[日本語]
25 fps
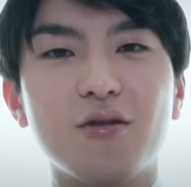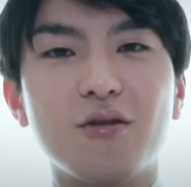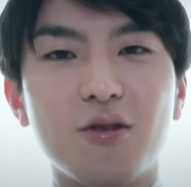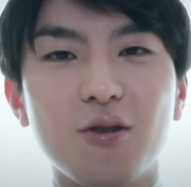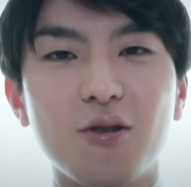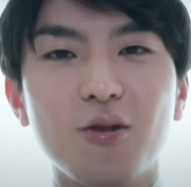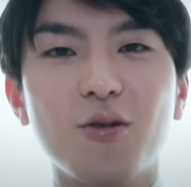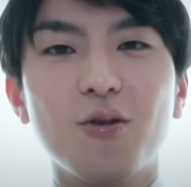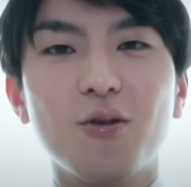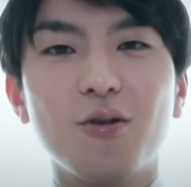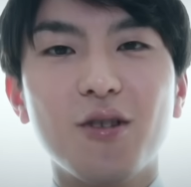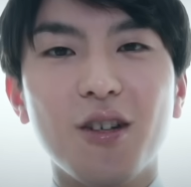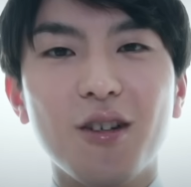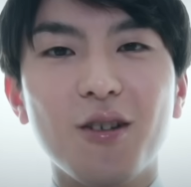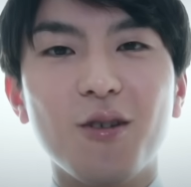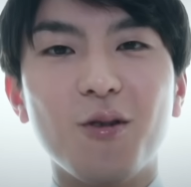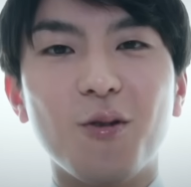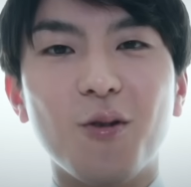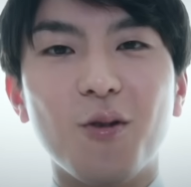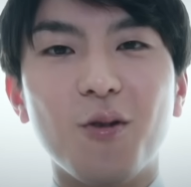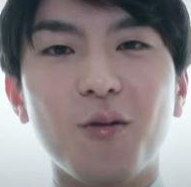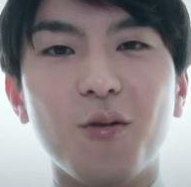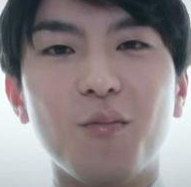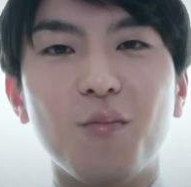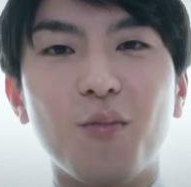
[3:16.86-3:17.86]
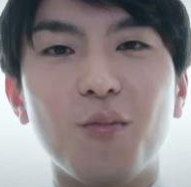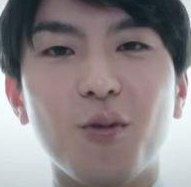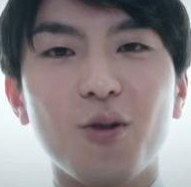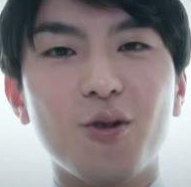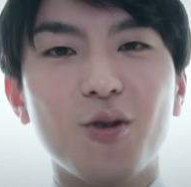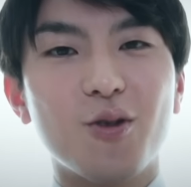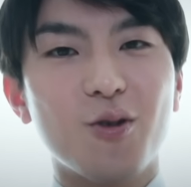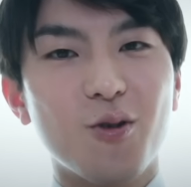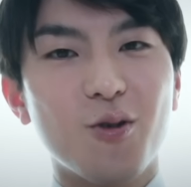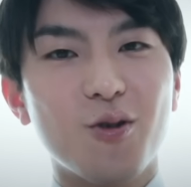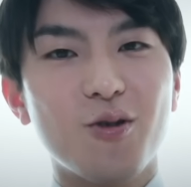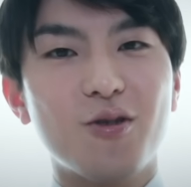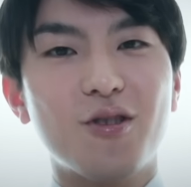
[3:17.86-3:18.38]
中途採用募
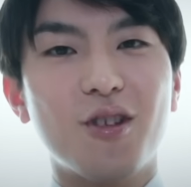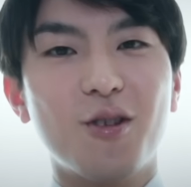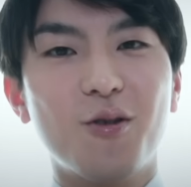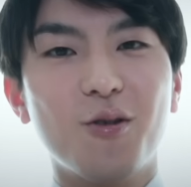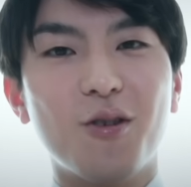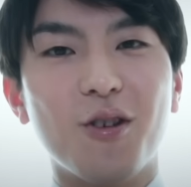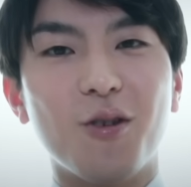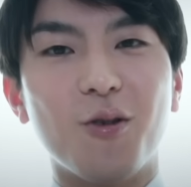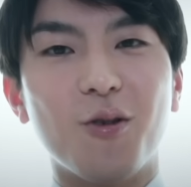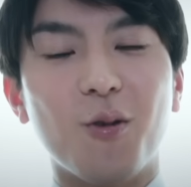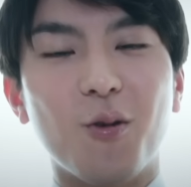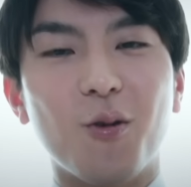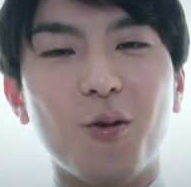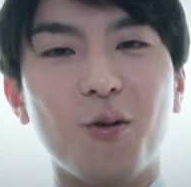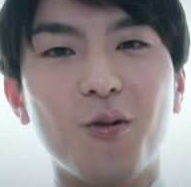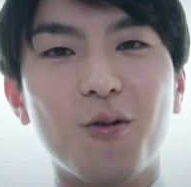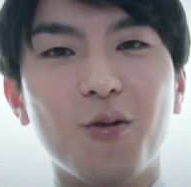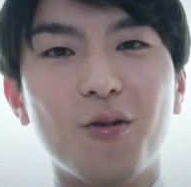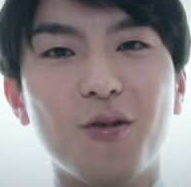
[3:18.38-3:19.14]
集してるけど